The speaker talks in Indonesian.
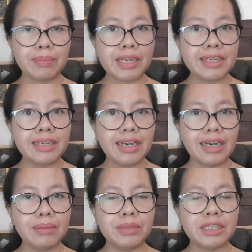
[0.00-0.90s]

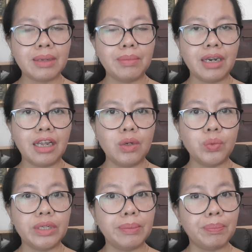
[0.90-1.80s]
media, bisa
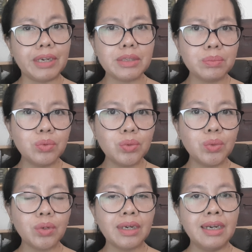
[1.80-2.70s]
melalui
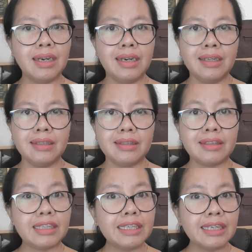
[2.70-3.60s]
Facebook,
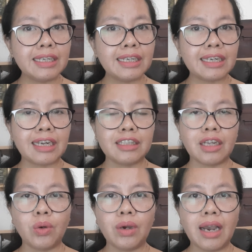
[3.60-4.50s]
Tinder,
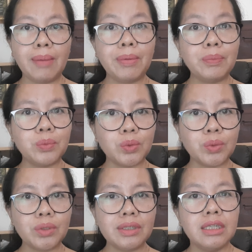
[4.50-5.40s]
atau
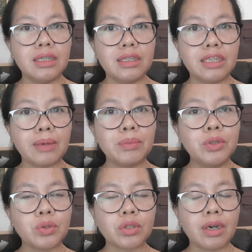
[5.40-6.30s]
apapun yang
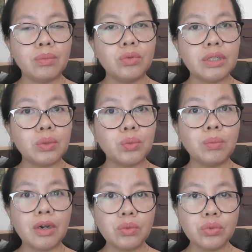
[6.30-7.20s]
menurut kamu itu
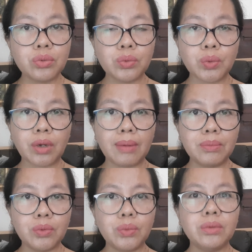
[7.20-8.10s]
bagus untuk
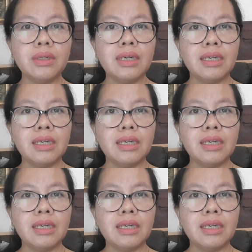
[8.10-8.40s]
kamu,